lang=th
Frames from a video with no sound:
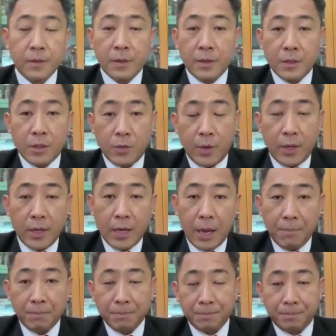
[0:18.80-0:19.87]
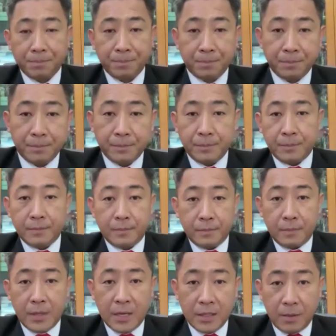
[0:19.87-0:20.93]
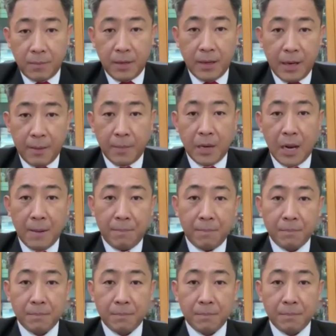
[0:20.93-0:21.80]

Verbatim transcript: ทนายความจังหวัดสุรินทร์